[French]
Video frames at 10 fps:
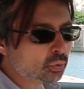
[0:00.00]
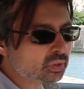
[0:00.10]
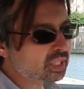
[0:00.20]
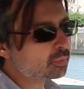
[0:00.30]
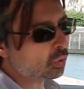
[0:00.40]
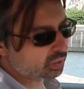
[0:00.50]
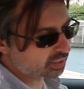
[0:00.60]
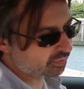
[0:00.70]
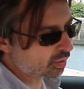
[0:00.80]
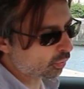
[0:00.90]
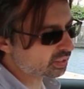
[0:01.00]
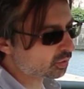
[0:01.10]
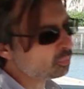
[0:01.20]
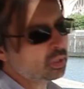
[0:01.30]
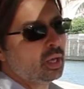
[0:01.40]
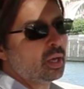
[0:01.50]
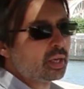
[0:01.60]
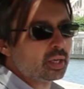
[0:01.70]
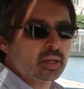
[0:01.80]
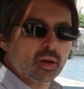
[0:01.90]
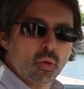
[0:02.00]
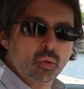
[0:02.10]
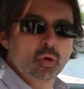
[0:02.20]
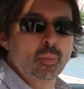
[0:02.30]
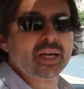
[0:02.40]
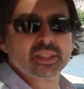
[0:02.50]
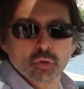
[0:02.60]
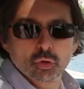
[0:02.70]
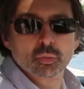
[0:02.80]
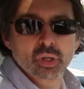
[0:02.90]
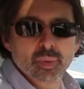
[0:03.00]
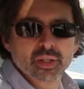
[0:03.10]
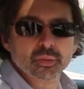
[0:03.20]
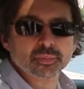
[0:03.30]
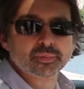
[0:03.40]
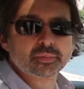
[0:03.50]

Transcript: sur le segment et c'est valorisant. Et au global, ça donne une bonne impression.